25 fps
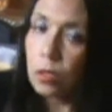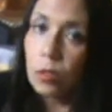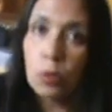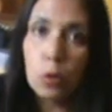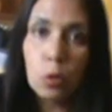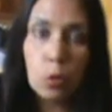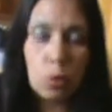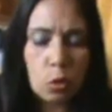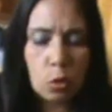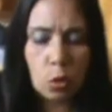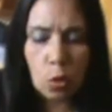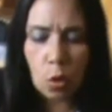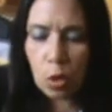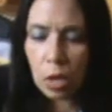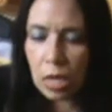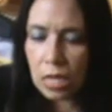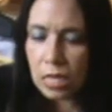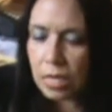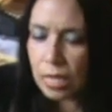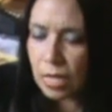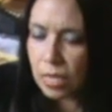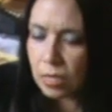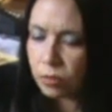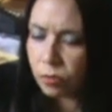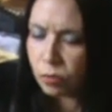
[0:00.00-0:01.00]
No
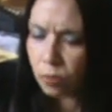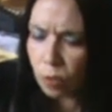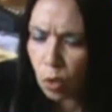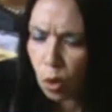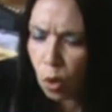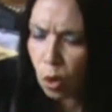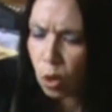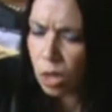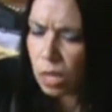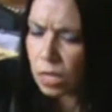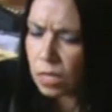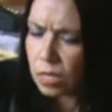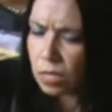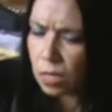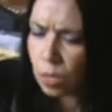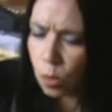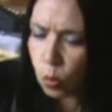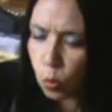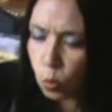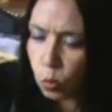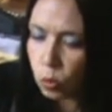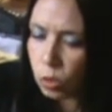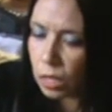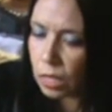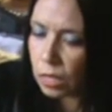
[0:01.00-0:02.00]
todas las flores se
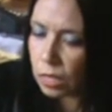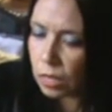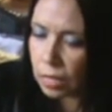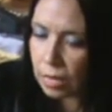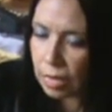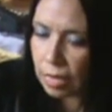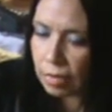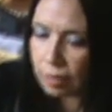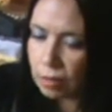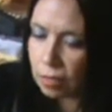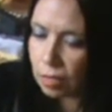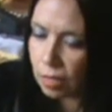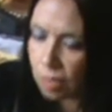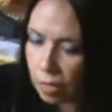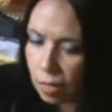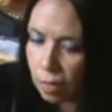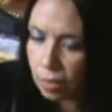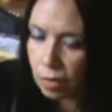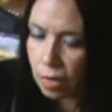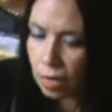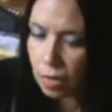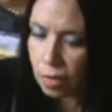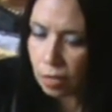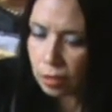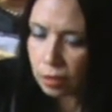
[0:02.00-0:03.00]
hunden en la
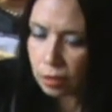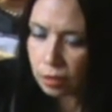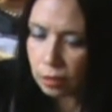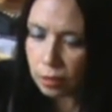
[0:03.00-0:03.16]
tierra.